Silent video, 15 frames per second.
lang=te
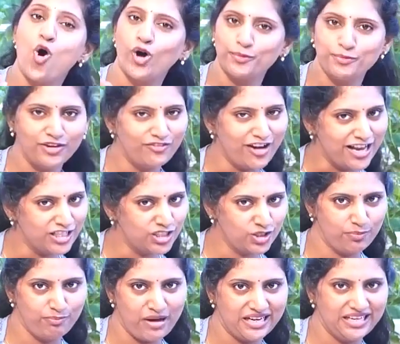ఆర్ మీ
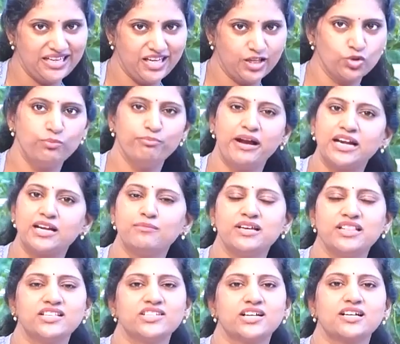వయసుతో పని లేదు బెడ్
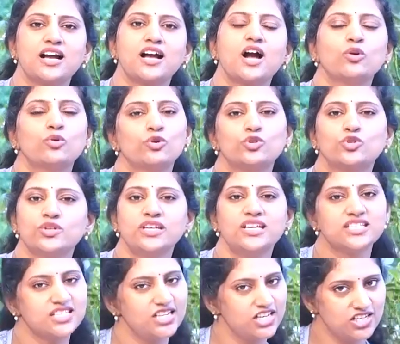మీద చక్కగా కూర్చుని
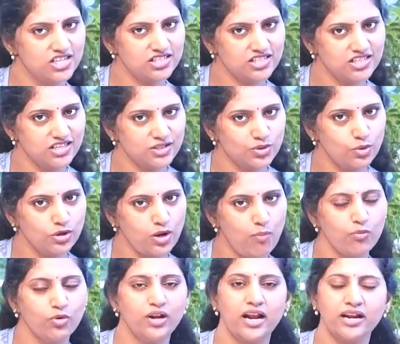ఈ స్ట్రెచెస్
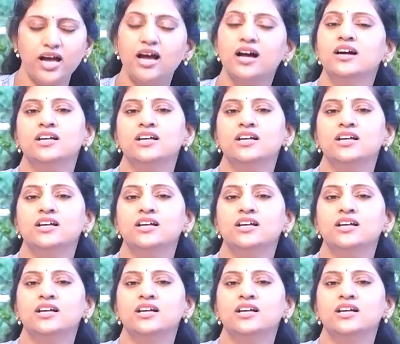చేసుకోవటం మూలన